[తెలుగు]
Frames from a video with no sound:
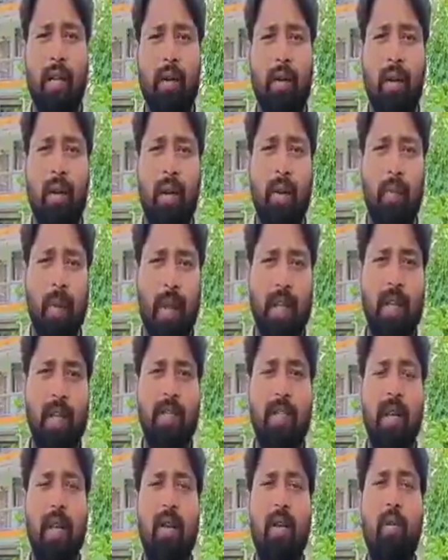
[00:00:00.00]
అయితే కొన్ని
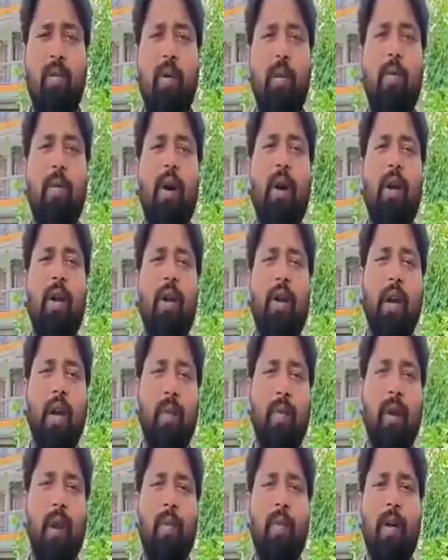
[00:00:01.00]
ప్రదేశాల్లో బొమ్మకాలు
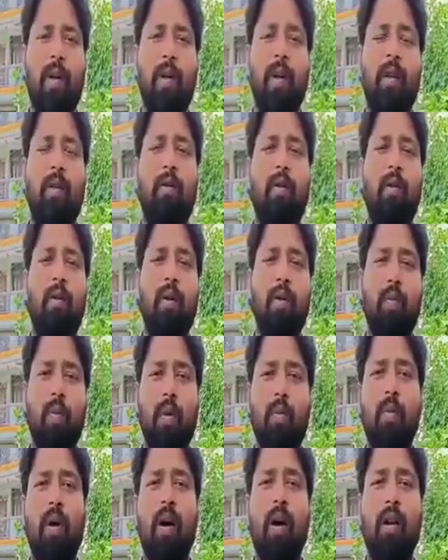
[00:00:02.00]
కరీంనగర్
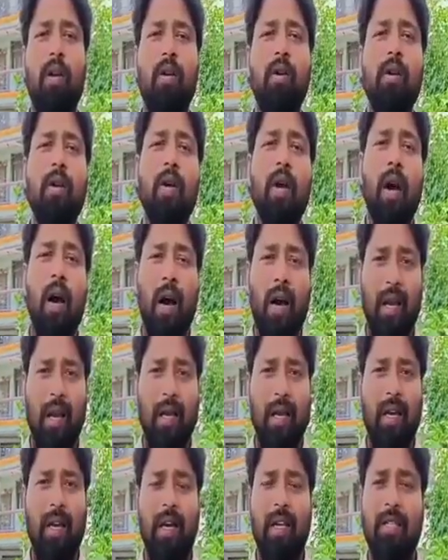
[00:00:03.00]
పట్టణంలోని బొమ్మకలు
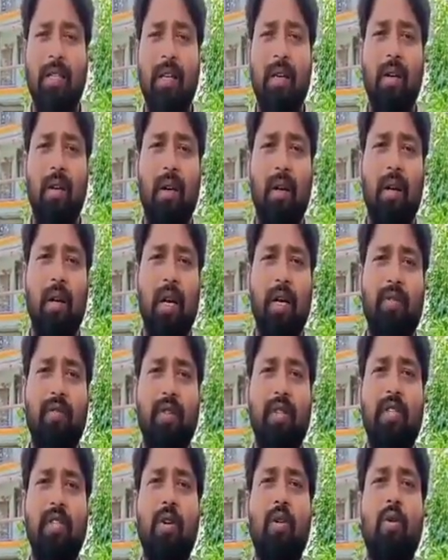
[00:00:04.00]
అలాగే రాజ
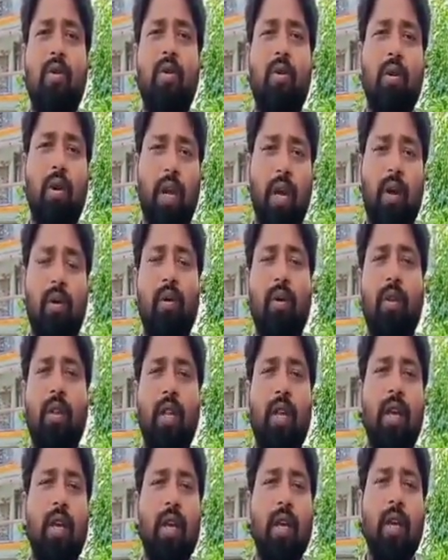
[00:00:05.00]
రాజ్వీ చౌకు
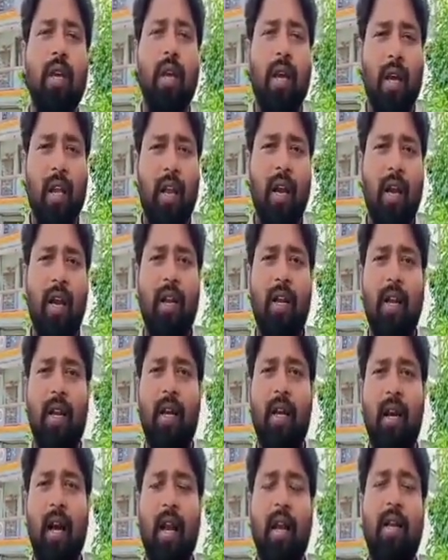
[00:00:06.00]
రేకుర్తి
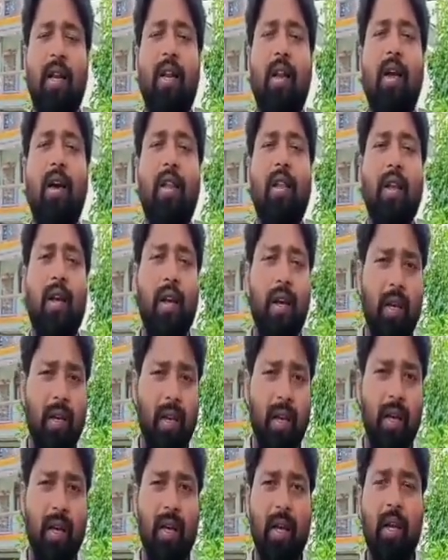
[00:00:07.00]
ఇలాంటి కాలనీలో అయితే
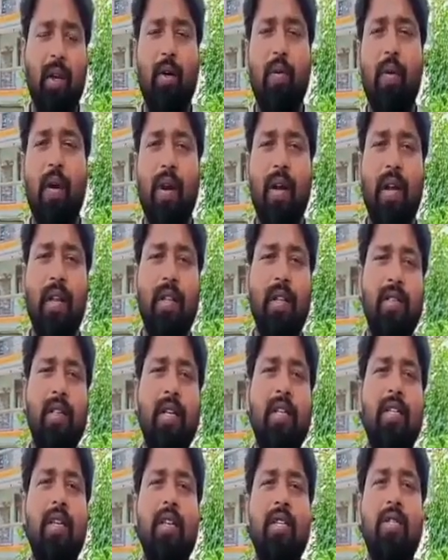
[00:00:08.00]
ఈ ఎలుగుబంటి
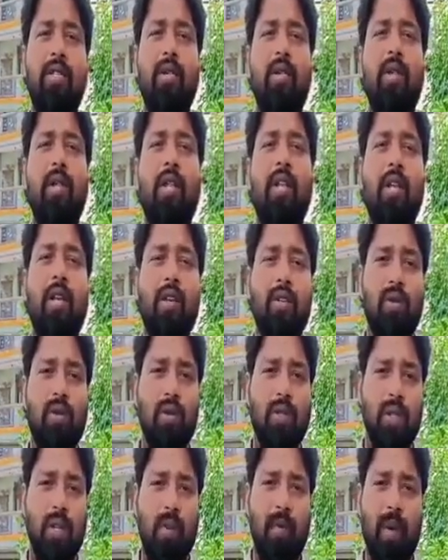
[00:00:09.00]
అయితే సంచరిస్తుంది
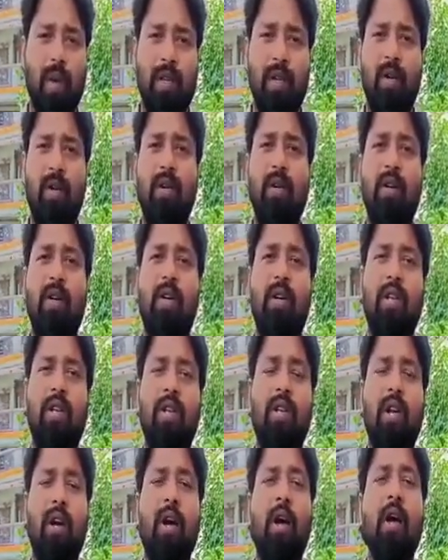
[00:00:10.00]
దీన్ని చూసిన ప్రజలు
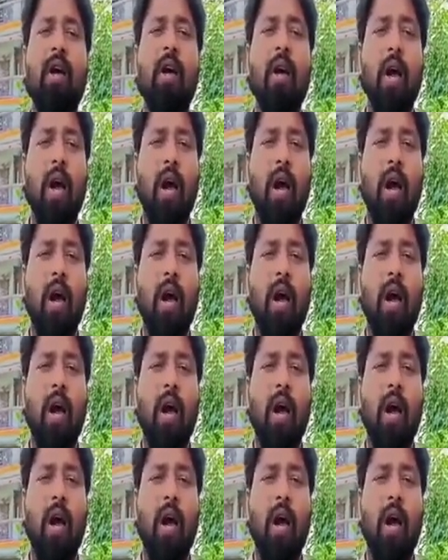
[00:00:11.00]
ఒకరింత